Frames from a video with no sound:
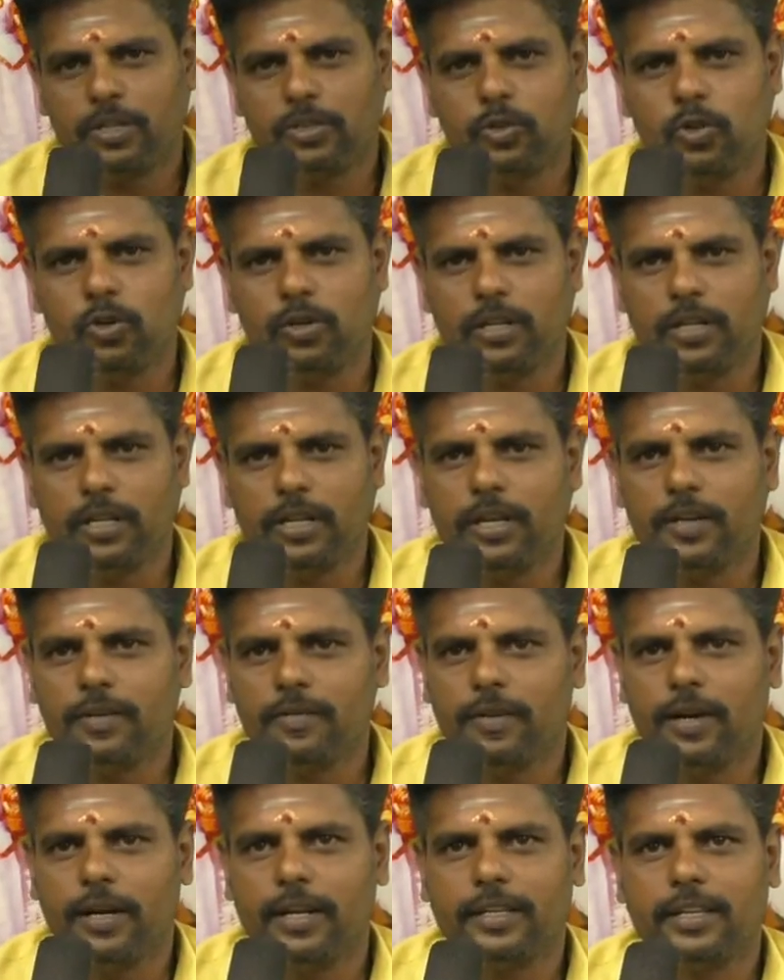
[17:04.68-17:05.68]
ஜுவல்லரி
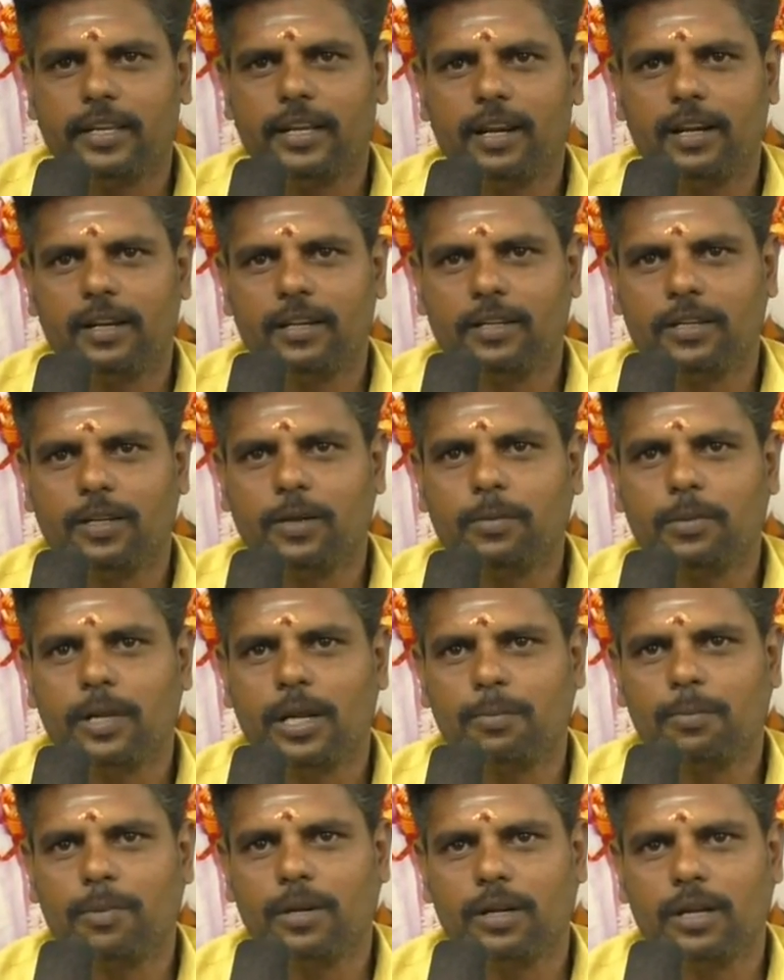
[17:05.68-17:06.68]
வாடிக்கையாளருக்கும்
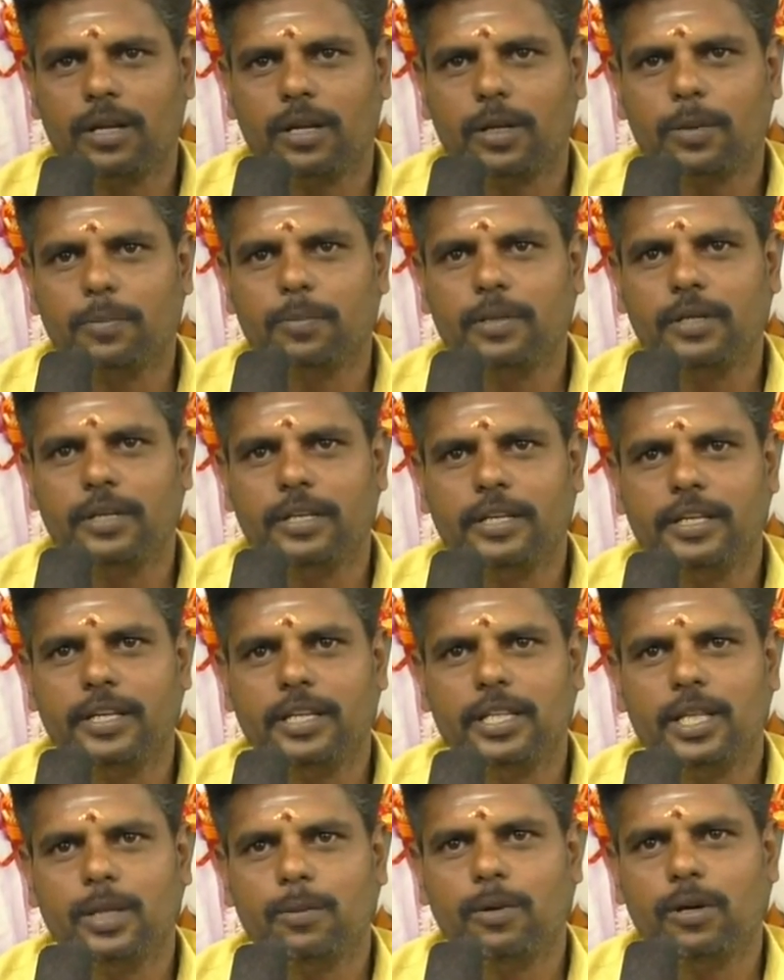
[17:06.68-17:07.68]
நண்பர்களுக்கும் இனிய
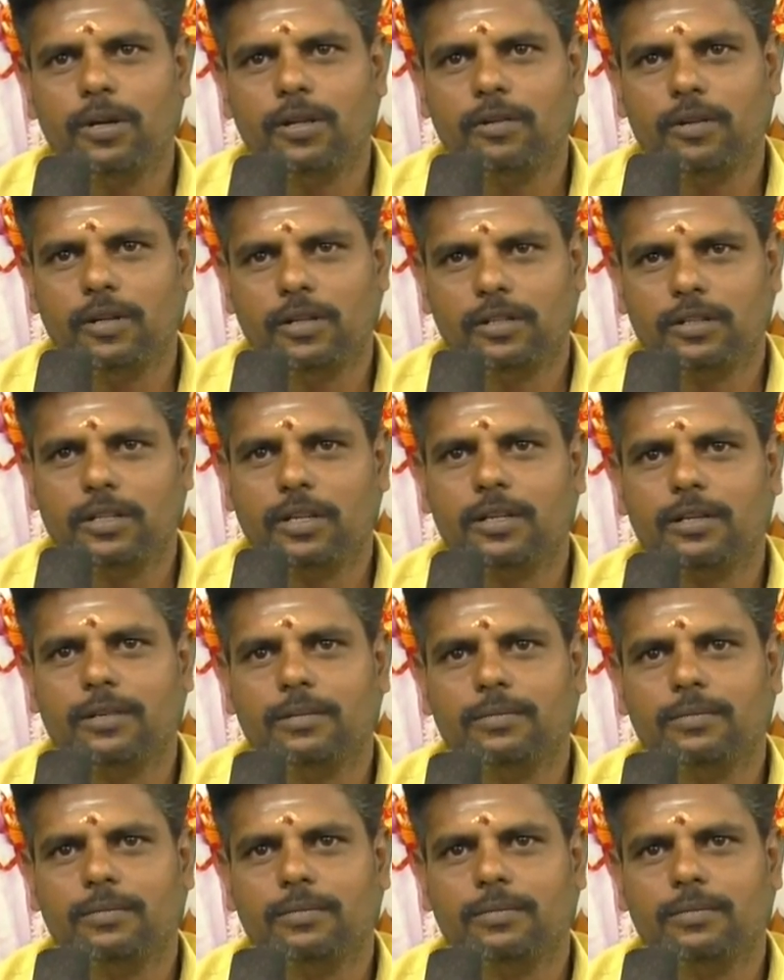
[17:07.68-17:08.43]
தீபாவளி வாழ்த்துக்கள்